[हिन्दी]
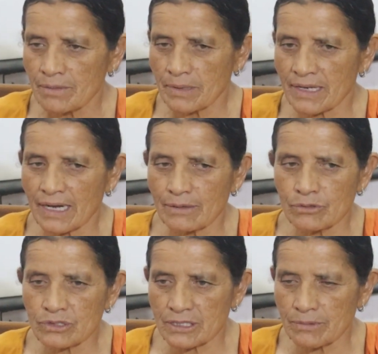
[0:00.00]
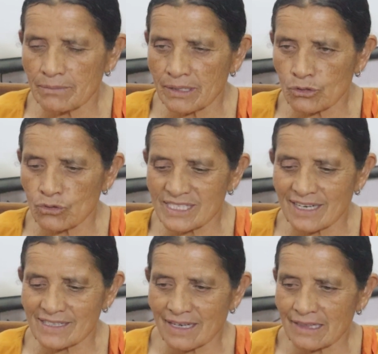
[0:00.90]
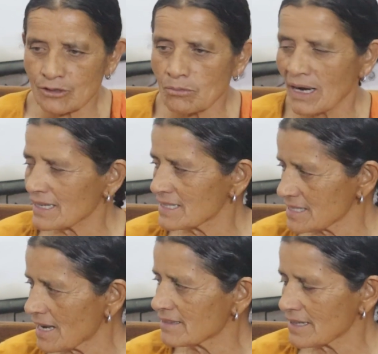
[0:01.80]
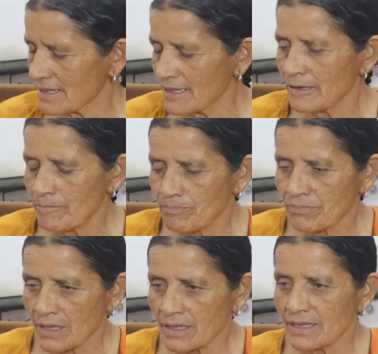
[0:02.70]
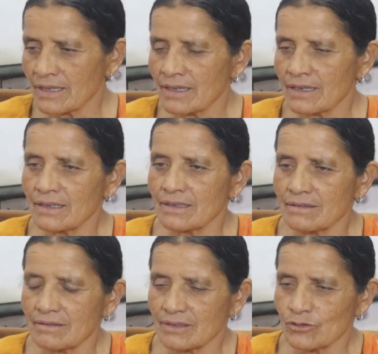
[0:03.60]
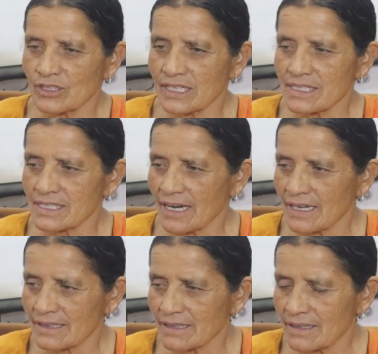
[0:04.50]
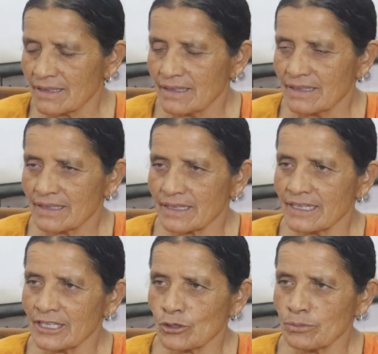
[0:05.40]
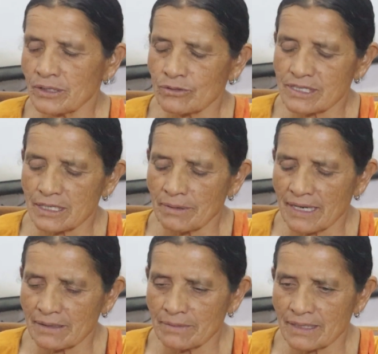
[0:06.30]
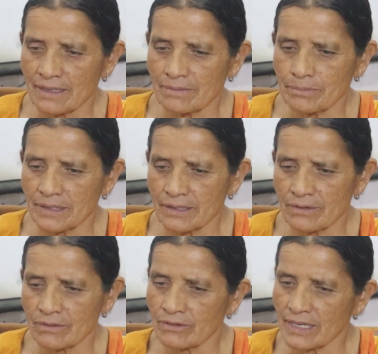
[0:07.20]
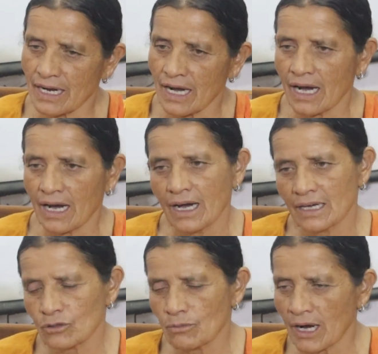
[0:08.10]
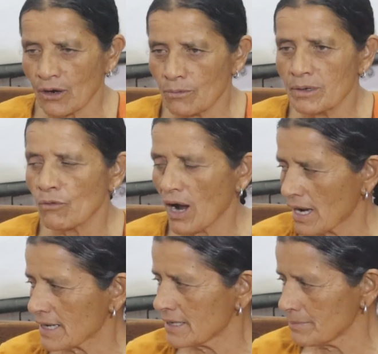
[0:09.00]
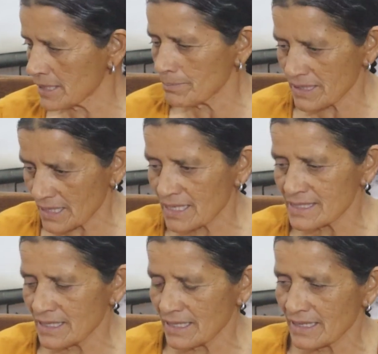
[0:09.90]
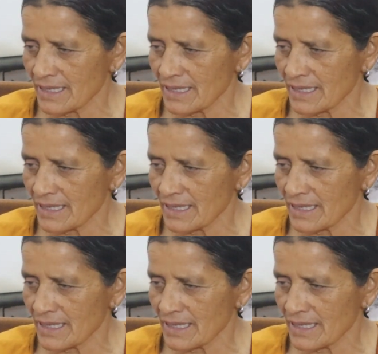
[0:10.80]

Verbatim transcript: पर अब उस समय मैं दो चार साल तो माँ के साथ रही कि उनके साथ रही तो फिर उसके बाद मैंने फिर उन्होंने कहा हाँ, हाँ तुम आओ मैं वहाँ गई मेरे पिताजी ले